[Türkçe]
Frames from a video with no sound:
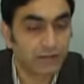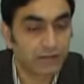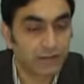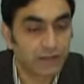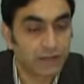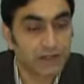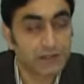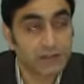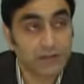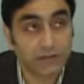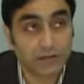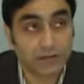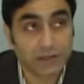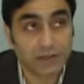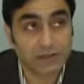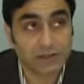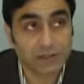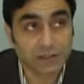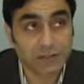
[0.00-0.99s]
Filanca
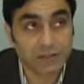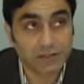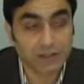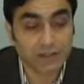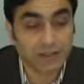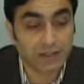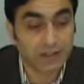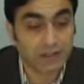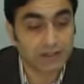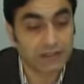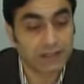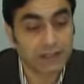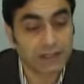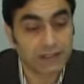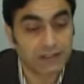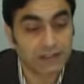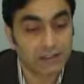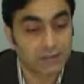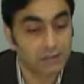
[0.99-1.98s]
filanca kimselerin
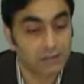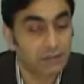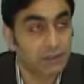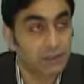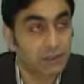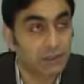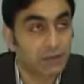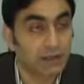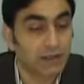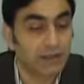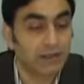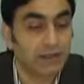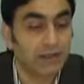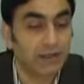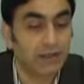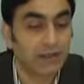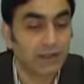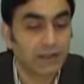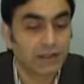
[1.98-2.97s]
ileride muhtemel
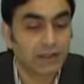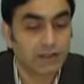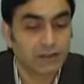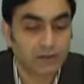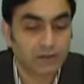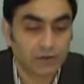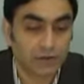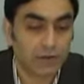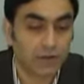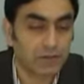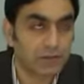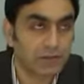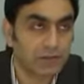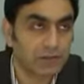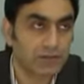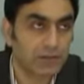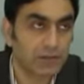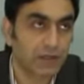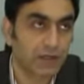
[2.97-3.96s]
ki şöyle
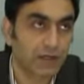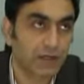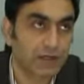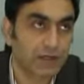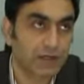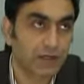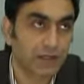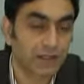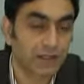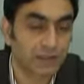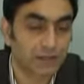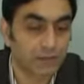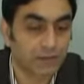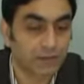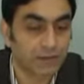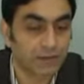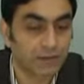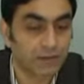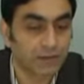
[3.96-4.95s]
bir istiharacılık
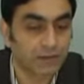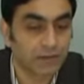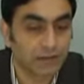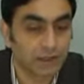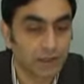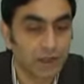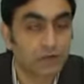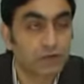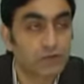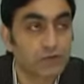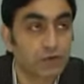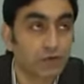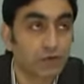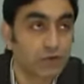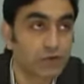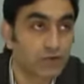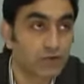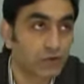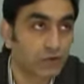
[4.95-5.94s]
etmeleri ya
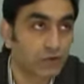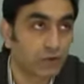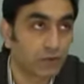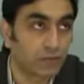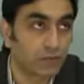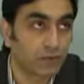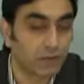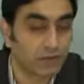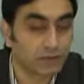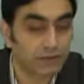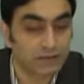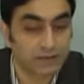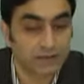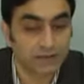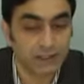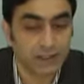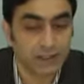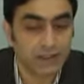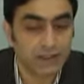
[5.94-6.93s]
şöyle şöyle
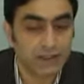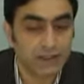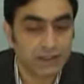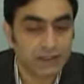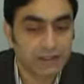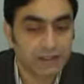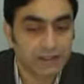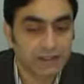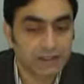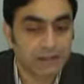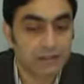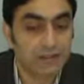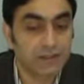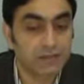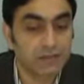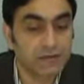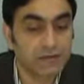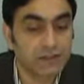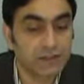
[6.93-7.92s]
olmaları diye
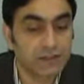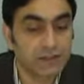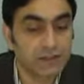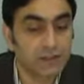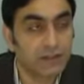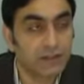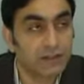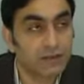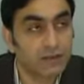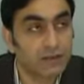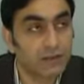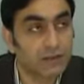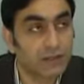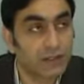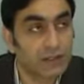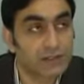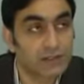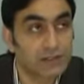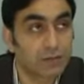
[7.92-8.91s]
zihnimizin ileriye
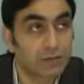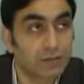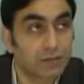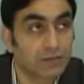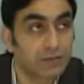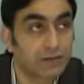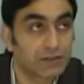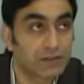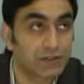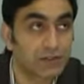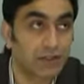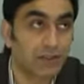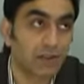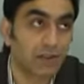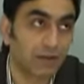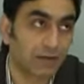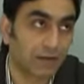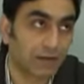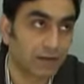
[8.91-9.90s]
dönük hesapladığı
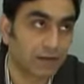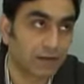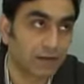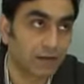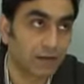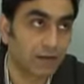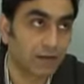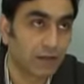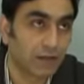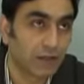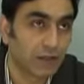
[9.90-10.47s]
şeyler vardır.